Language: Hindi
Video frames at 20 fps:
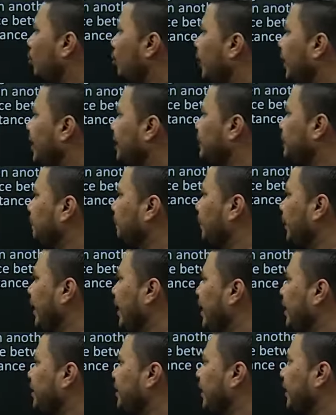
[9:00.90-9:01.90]
इज
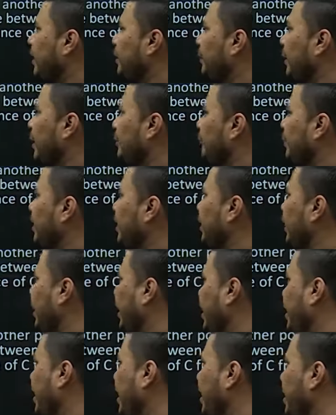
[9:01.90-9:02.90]
प्लेस इन बिटवीन ए
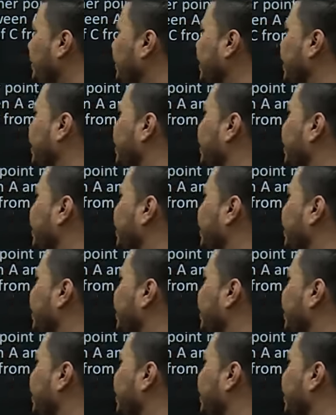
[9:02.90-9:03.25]
एंड बी